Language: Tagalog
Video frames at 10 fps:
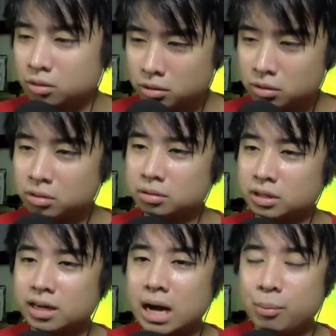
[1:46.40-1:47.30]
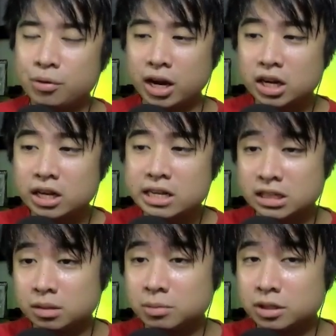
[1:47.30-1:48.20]
Woo! Nag-aapoy aking linya,
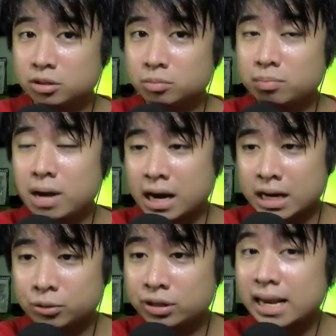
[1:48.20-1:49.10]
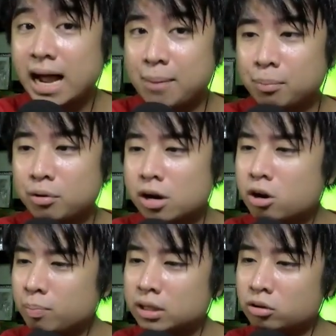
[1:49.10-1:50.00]
sabi yung background nila, apoy. Ang
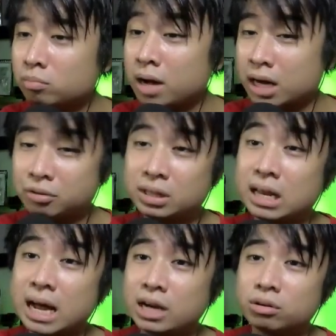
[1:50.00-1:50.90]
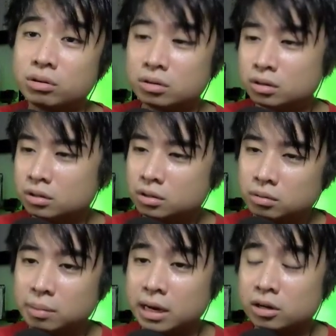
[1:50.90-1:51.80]
lupit nung background nila, no?
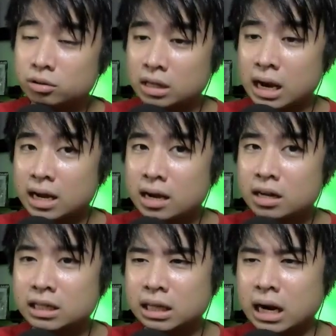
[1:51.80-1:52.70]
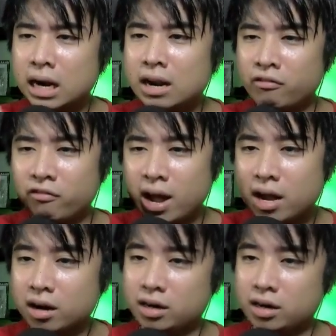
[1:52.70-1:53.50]
Para no, talagang literal na fire.